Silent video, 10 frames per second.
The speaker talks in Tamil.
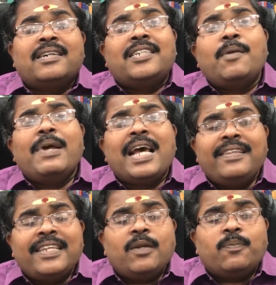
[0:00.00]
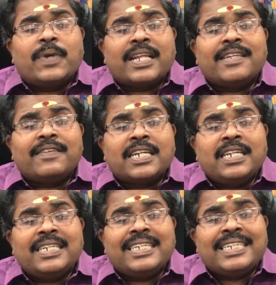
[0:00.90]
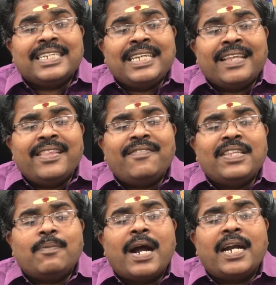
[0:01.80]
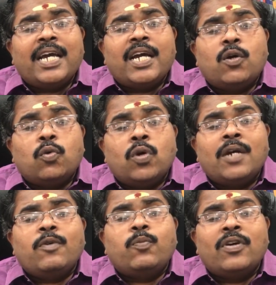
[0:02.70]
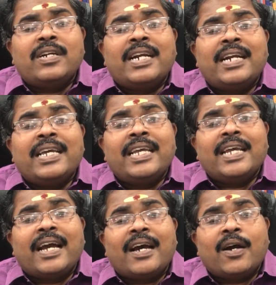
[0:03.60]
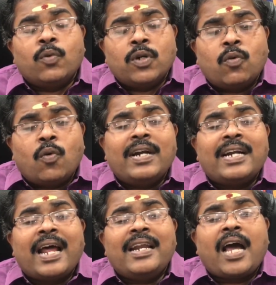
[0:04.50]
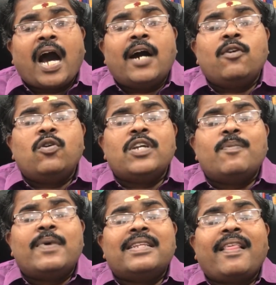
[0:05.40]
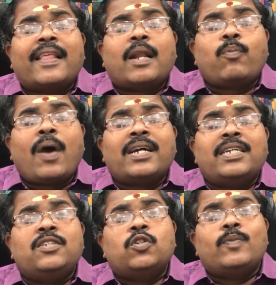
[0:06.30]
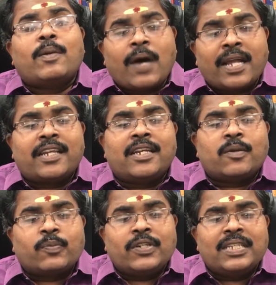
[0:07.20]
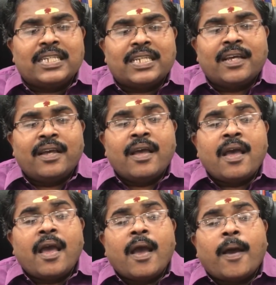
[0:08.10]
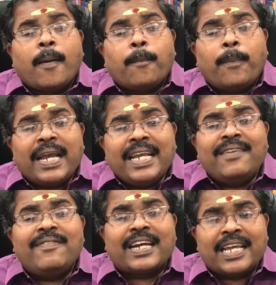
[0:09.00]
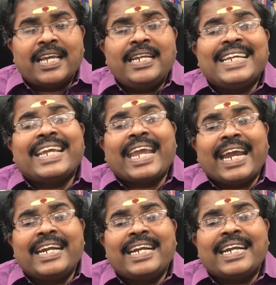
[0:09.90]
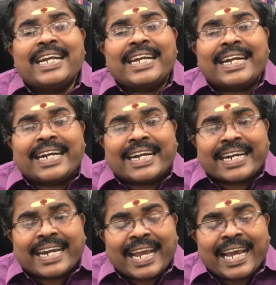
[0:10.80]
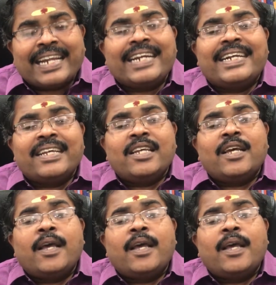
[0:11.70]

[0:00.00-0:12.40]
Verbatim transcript: ரிஷபராசியில் பிறந்தவர்கள் எந்த விதமான உணவுப் பொருட்களை உட்கொண்டால் ஆரோக்கியமானது சிறப்பாக இருக்கும் என பார்க்கின்ற பொழுது பயிர் வகைகள் கேட் கேரட்டு